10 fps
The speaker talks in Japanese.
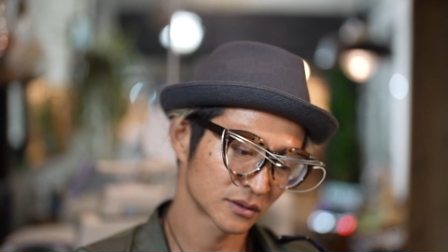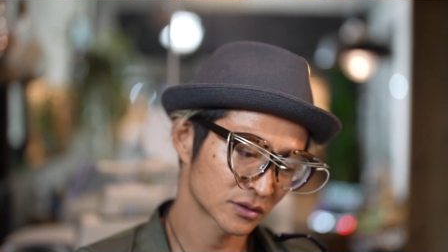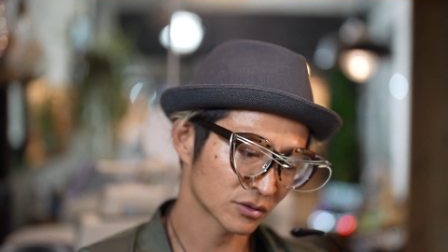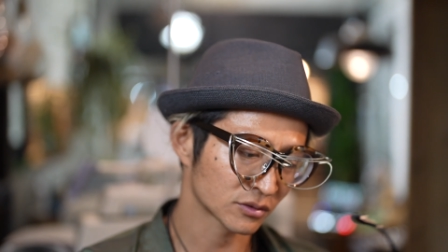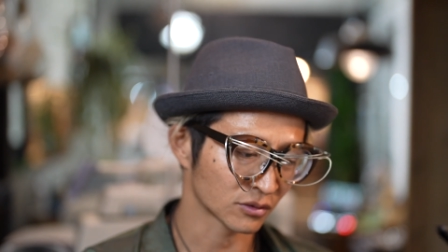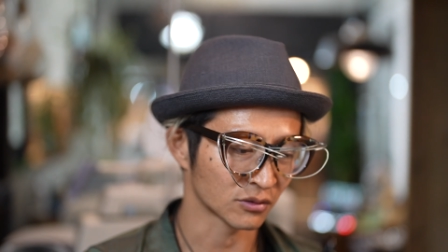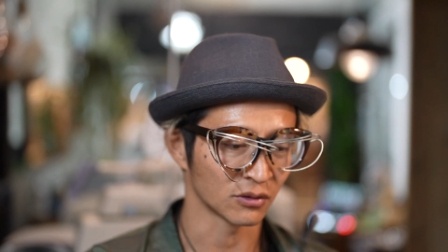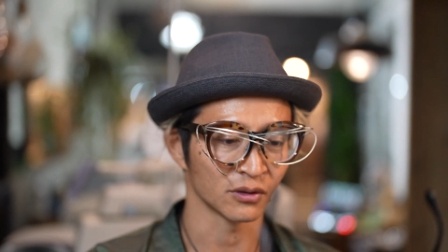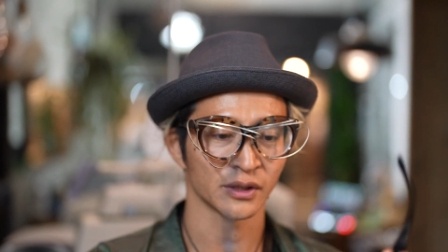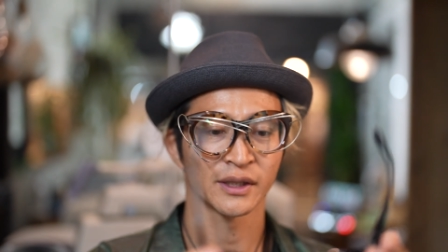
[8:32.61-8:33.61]
ちょっと
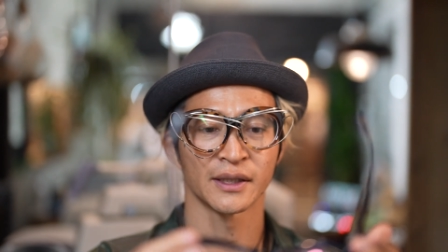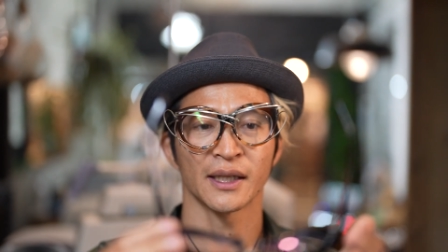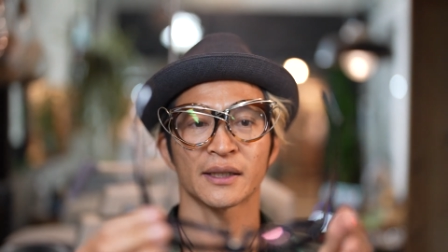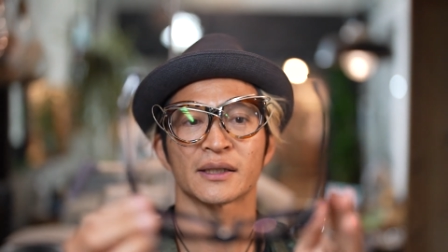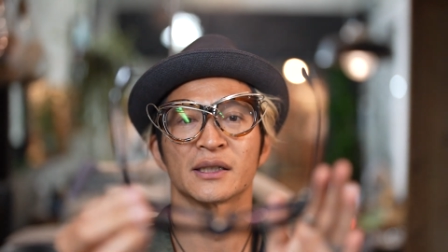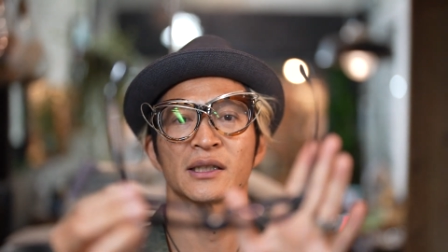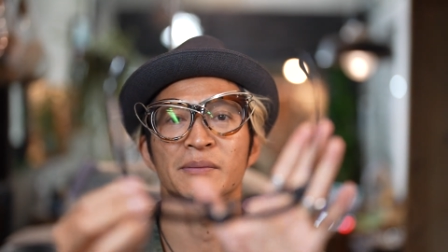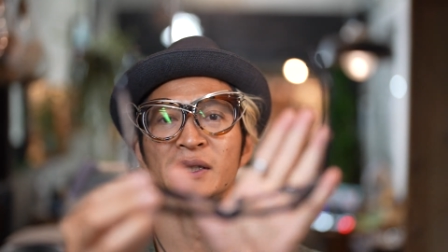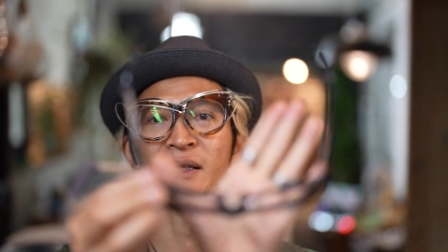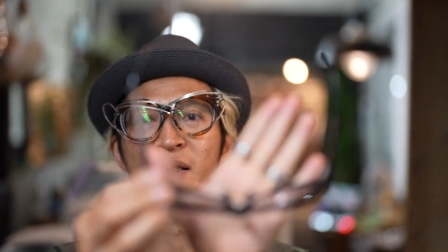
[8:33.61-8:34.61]
こう開き気
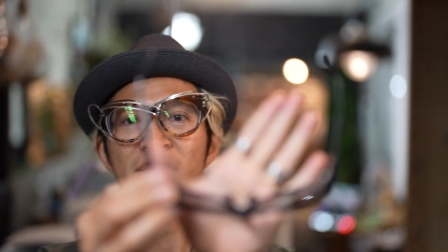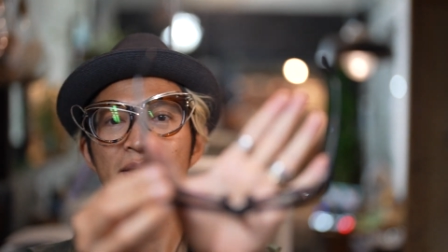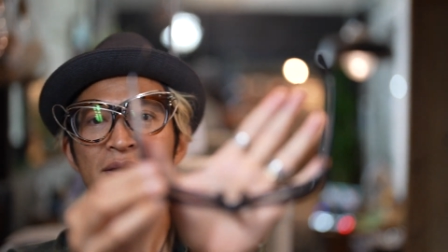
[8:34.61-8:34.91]
味だね、